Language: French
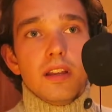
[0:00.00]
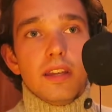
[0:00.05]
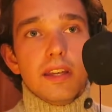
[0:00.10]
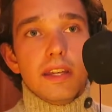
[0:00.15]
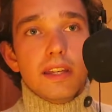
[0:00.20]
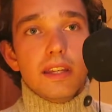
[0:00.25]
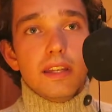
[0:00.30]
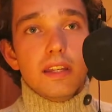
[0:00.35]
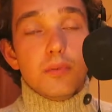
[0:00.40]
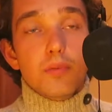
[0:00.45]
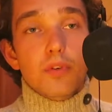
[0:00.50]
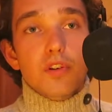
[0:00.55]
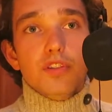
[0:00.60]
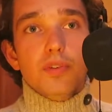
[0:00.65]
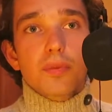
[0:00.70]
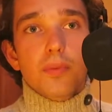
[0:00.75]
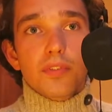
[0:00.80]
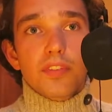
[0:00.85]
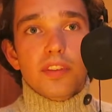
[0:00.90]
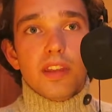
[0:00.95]
Et, moi, je
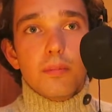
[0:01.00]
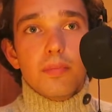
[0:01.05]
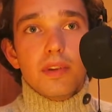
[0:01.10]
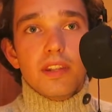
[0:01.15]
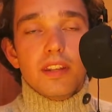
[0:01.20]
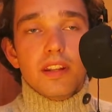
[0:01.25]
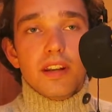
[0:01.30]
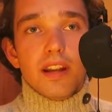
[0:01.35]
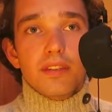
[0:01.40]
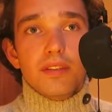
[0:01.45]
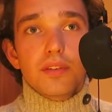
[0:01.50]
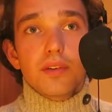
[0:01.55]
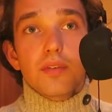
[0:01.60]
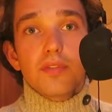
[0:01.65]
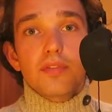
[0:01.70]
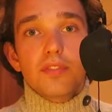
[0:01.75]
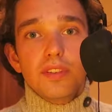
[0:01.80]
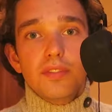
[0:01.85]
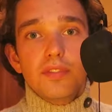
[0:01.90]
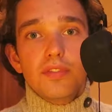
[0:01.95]
commençais à baigner là-dedans
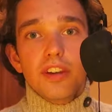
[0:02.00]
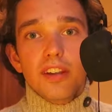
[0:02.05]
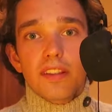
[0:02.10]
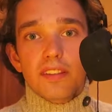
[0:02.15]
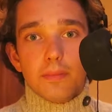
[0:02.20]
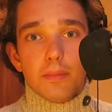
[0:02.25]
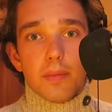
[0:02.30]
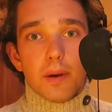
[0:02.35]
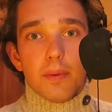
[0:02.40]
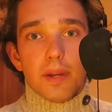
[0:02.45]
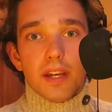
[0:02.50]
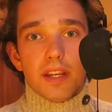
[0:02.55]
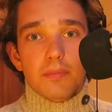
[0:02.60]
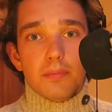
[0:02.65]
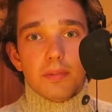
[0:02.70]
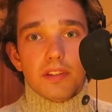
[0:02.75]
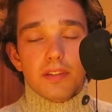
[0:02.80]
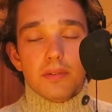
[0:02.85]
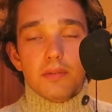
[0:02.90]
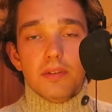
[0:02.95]
vite fait. C'est ma mère qui
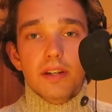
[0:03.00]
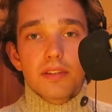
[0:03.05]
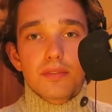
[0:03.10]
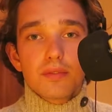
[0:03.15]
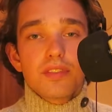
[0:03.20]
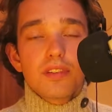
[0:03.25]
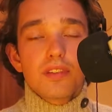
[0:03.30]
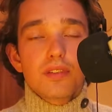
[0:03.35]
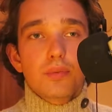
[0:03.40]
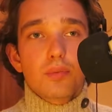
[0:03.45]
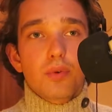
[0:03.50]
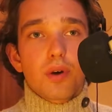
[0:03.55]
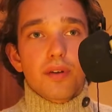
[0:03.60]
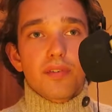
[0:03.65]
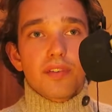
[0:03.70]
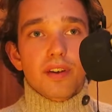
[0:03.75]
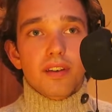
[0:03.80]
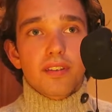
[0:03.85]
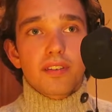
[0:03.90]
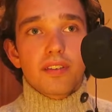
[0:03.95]
m'a dit Ouais, tu sais, tu pourrais
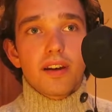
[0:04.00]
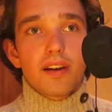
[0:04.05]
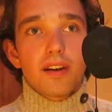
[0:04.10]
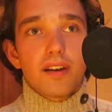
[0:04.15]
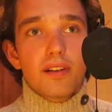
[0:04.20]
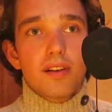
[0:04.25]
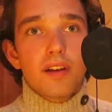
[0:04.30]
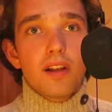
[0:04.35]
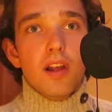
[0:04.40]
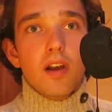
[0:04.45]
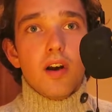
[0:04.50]
faire ça.